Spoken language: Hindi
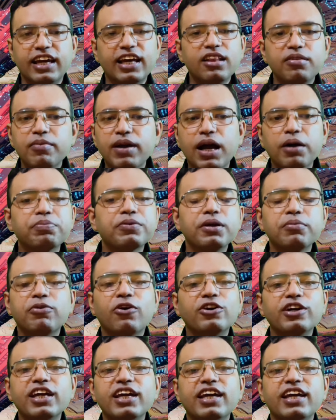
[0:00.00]
रियल में आपकी
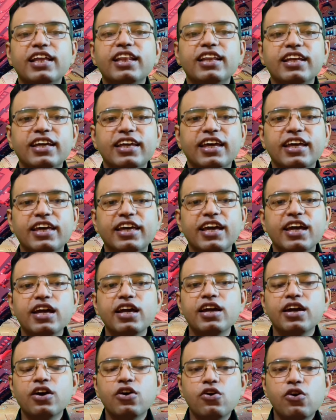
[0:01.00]
बॉडी हिल नहीं रही है
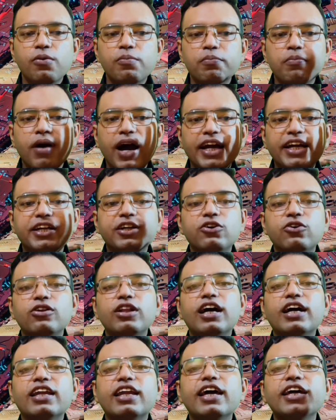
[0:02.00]
और माइंड को
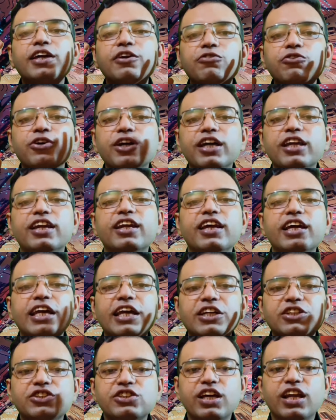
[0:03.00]
लग रहा है कि वो हिल
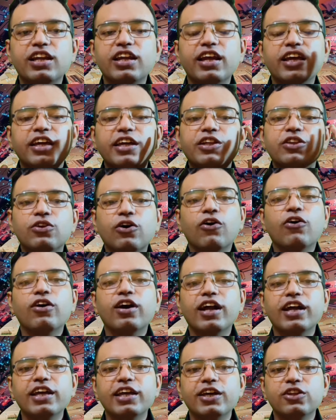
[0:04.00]
रही है चल रही है
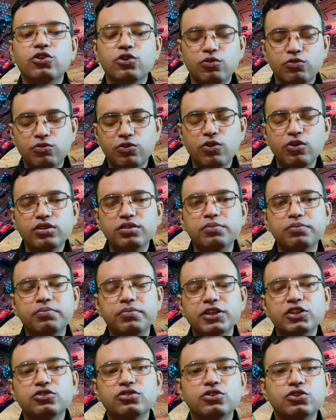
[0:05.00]
दौड़ रही है तो वो
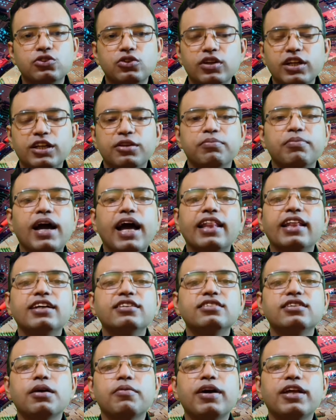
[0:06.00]
मिस जो
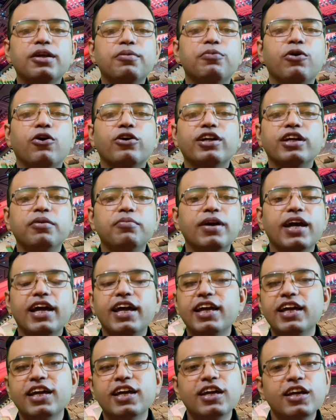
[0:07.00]
इम्बैलेंस हमारी बॉडी में
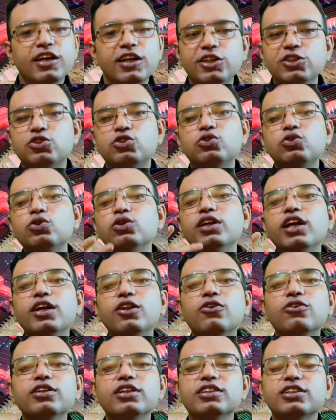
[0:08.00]
है इसको ये
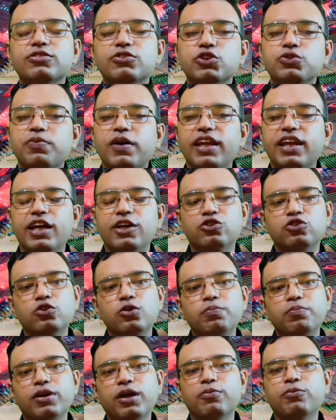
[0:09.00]
लोग नहीं समझ पा रहे
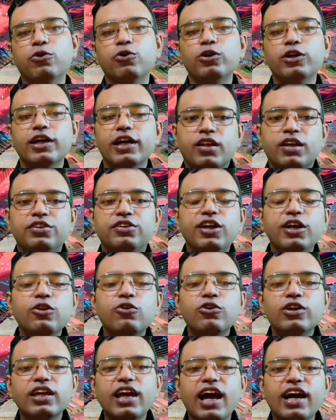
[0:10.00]
इसको प्रमोट करते ये
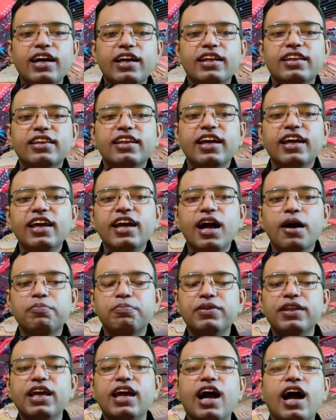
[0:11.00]
लोग क्या करते हैं
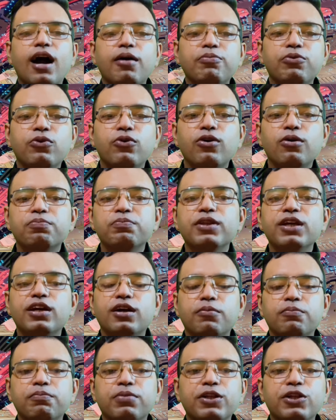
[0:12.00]
अपने आप को अपनी
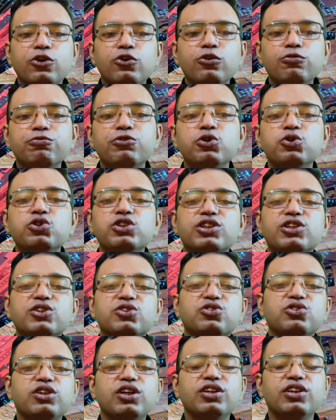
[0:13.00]
कंपनी को
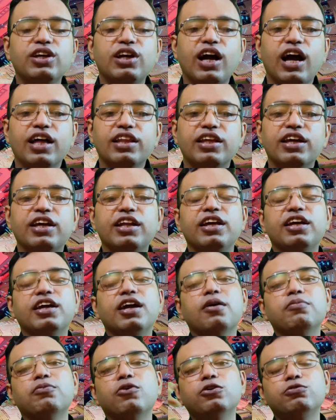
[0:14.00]
फ्यूचरिस्टिक दिखाने के लिए
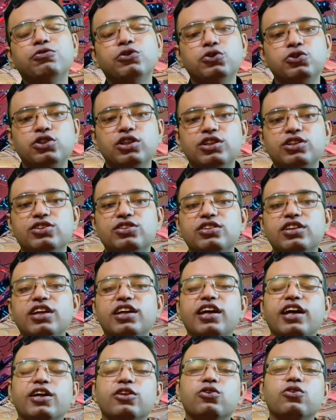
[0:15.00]
कि हम बहुत
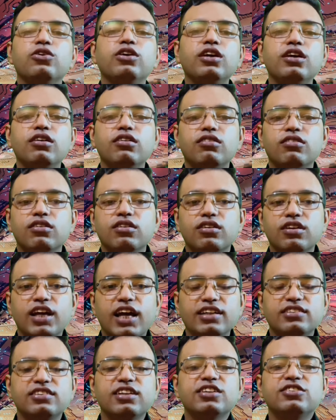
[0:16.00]
फ्यूचरिस्टिक हैं तो ये
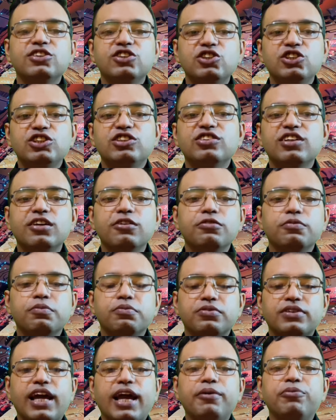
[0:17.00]
ऐसी ऐसी
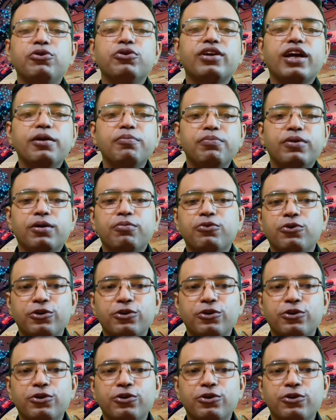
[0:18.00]
चीज़ें टाइम टू टाइम